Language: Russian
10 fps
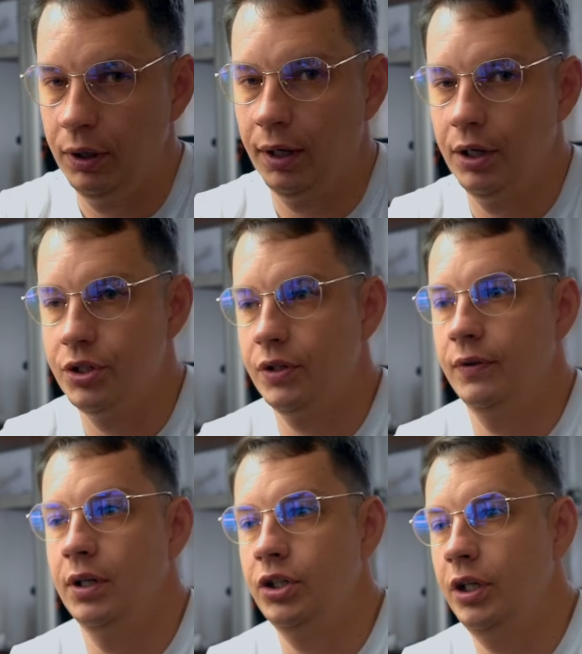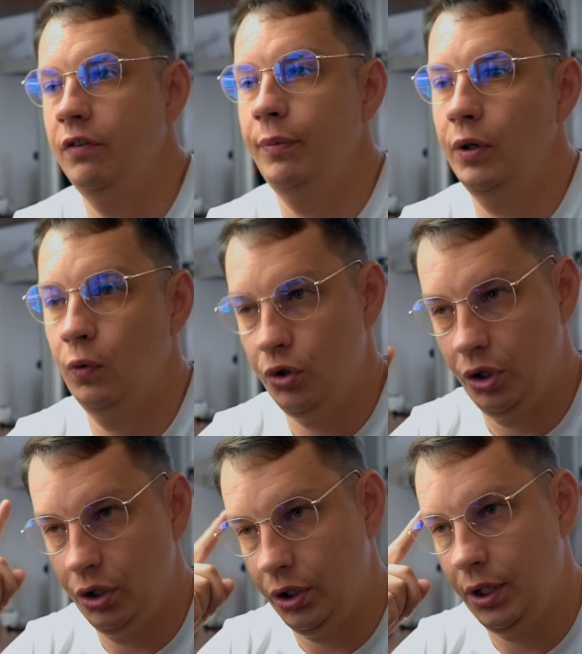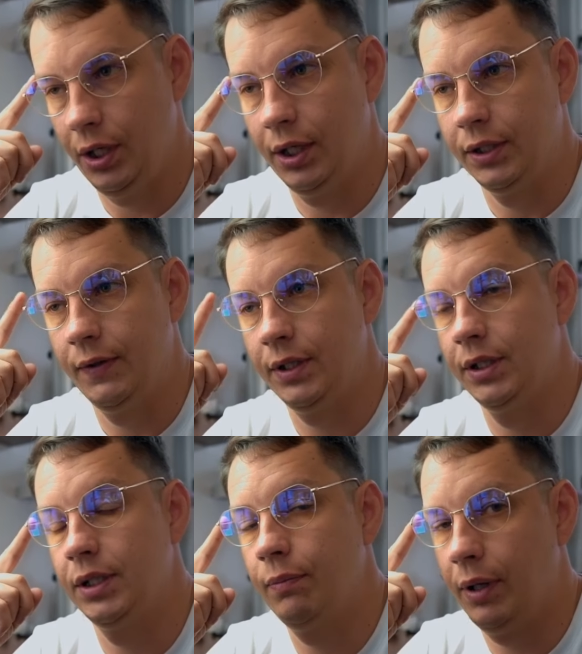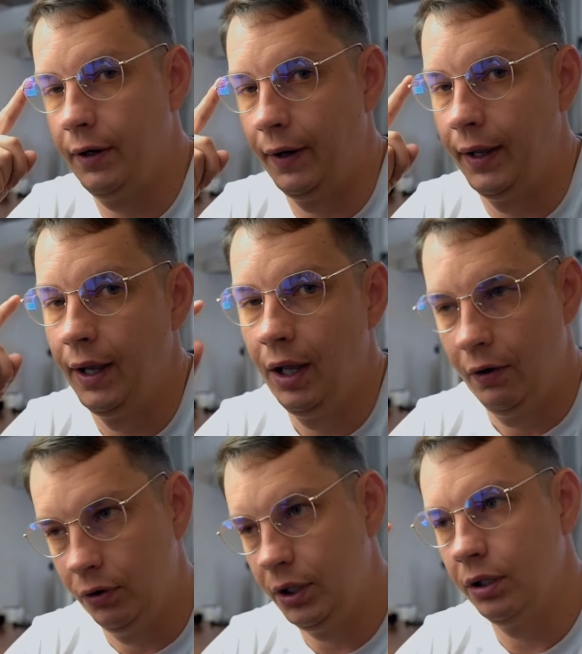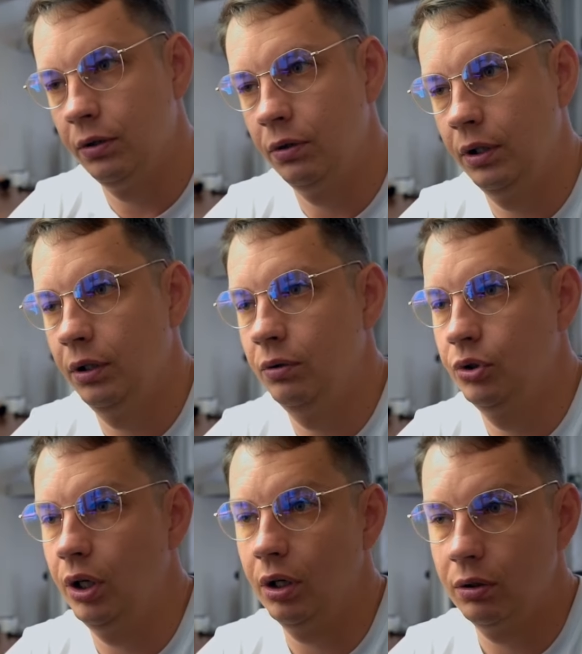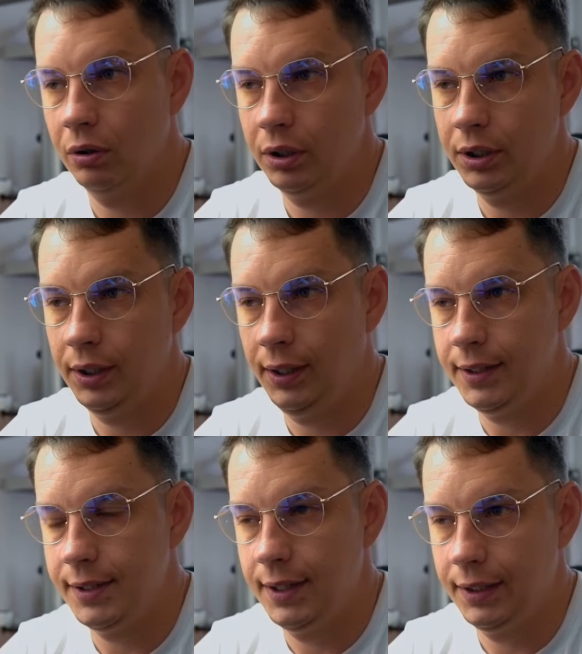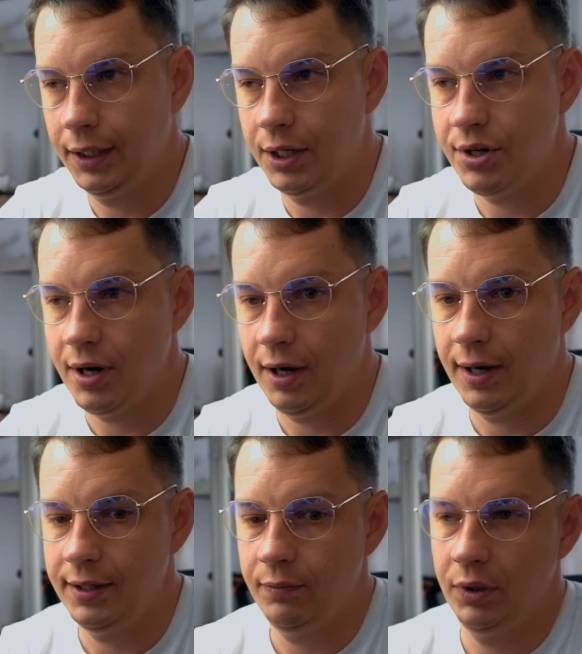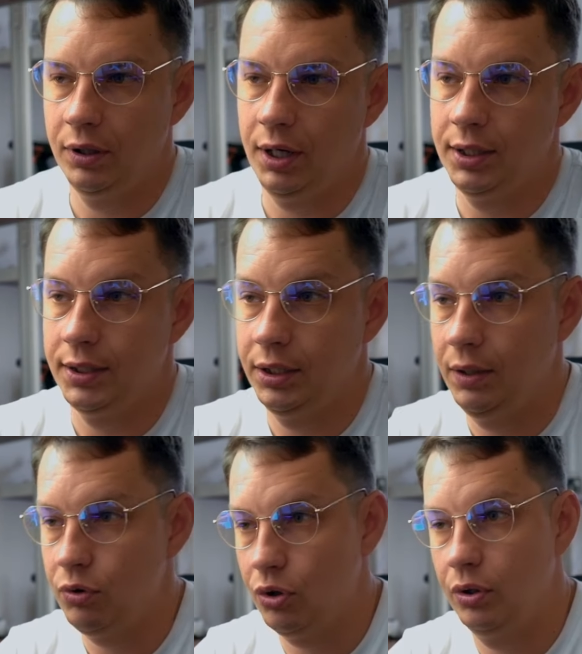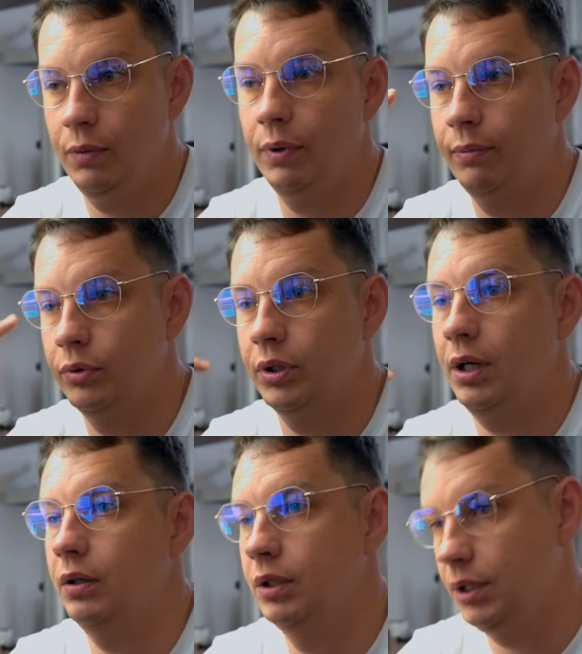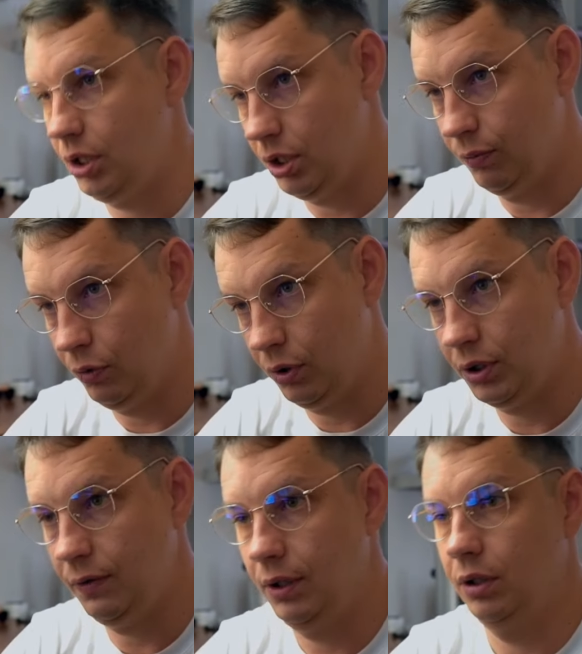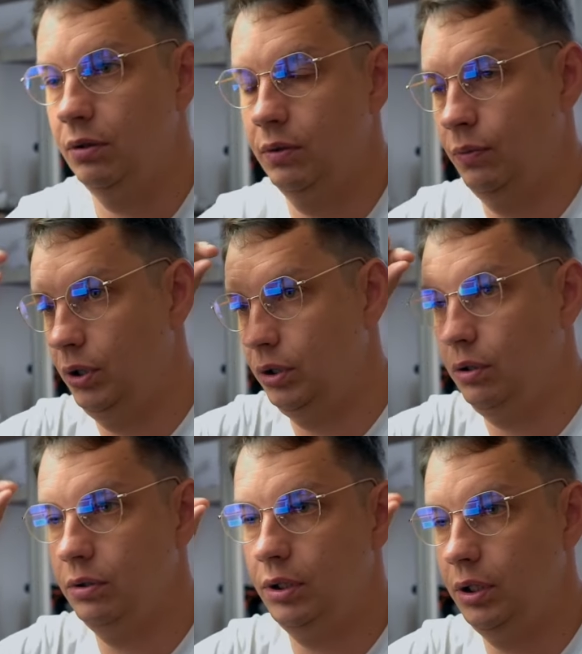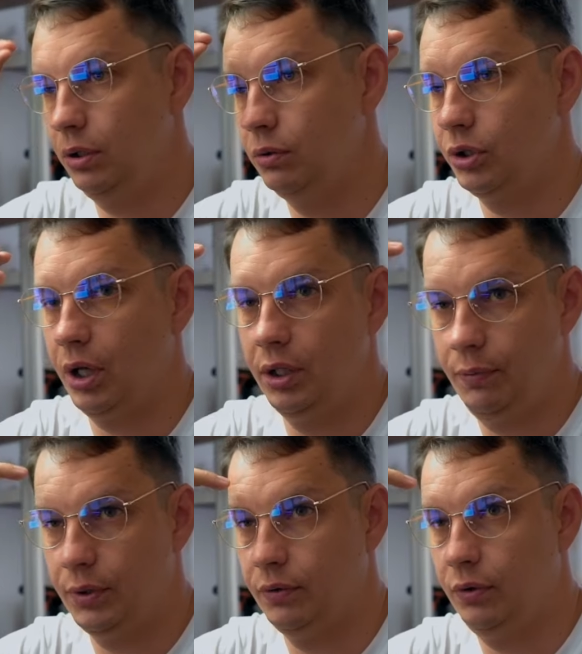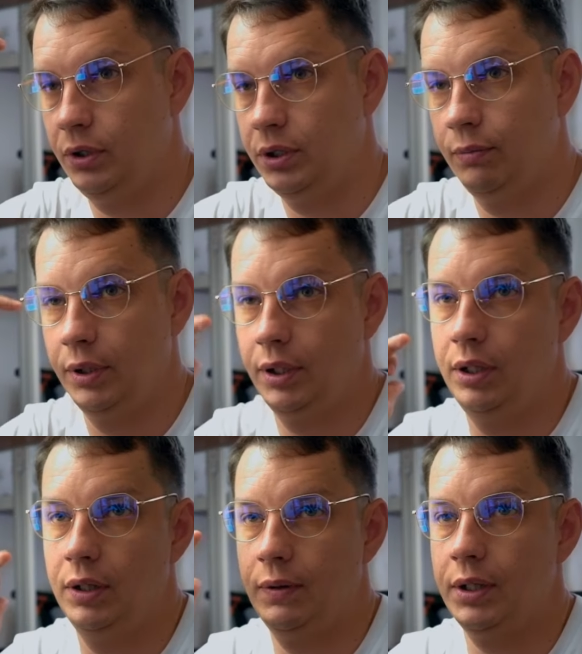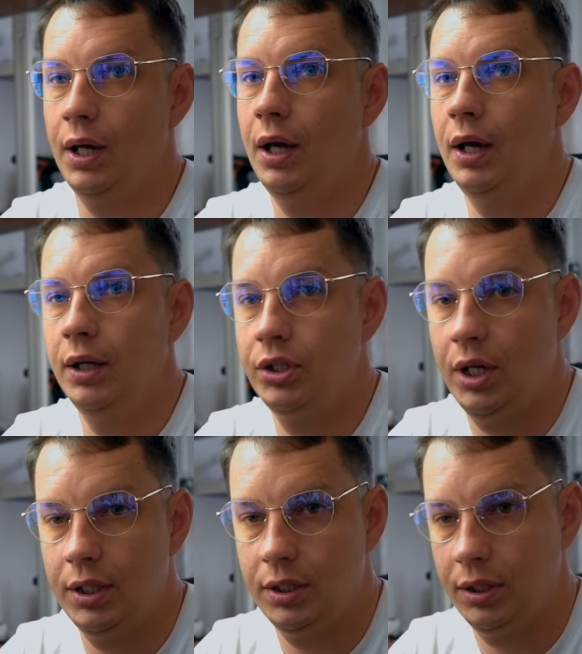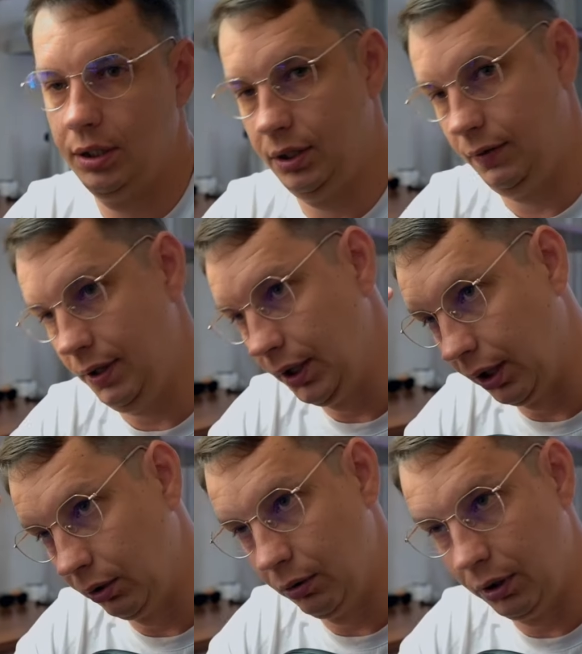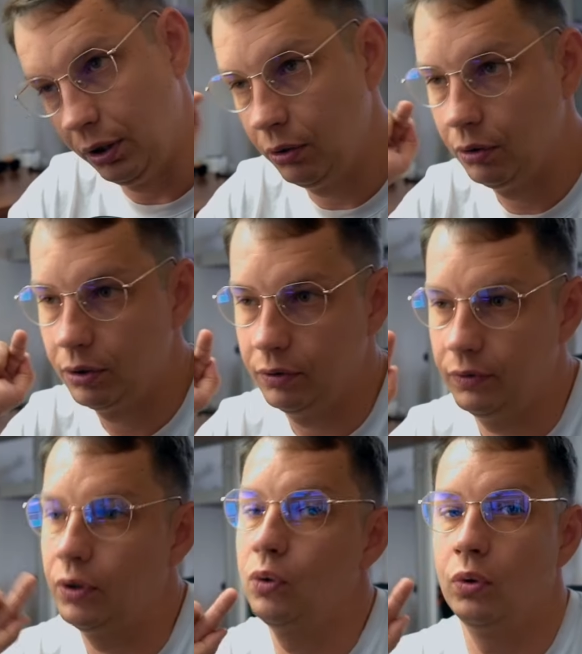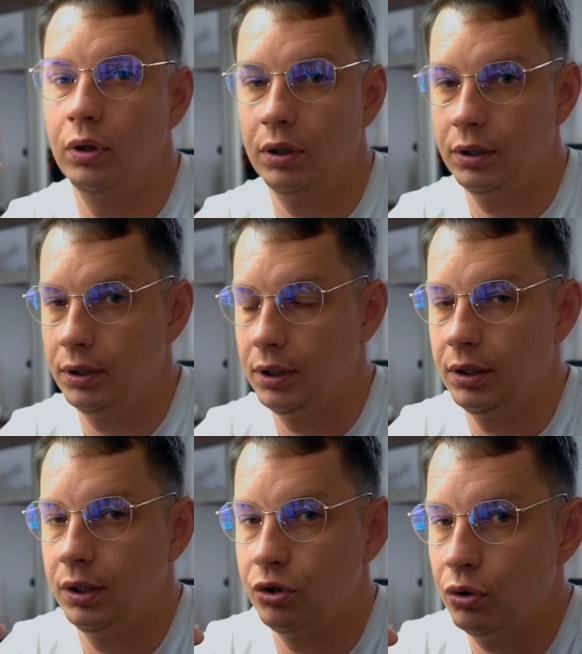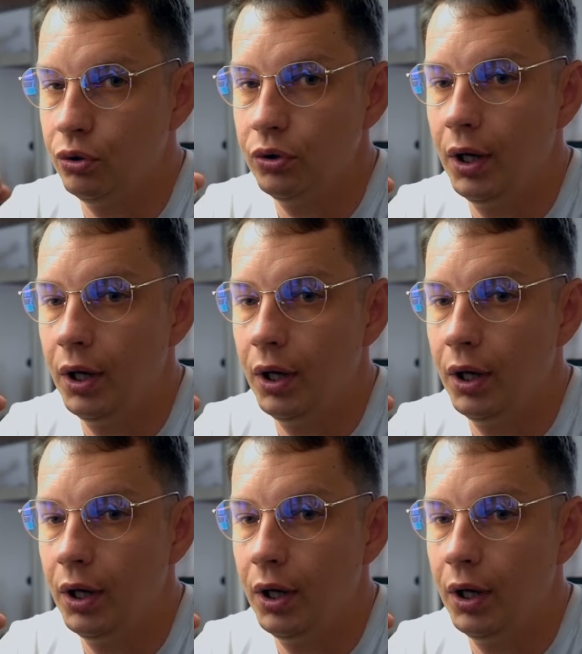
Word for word: качественные очки, и в первую очередь это связано с оправой. Вот эти тонкие дужки, которые есть на этих очках, они мне не нравятся тем, что они пропускают достаточно много света. То есть более толстые дужки, они позволят заблокировать часть э, света, который идет вокруг а, очков,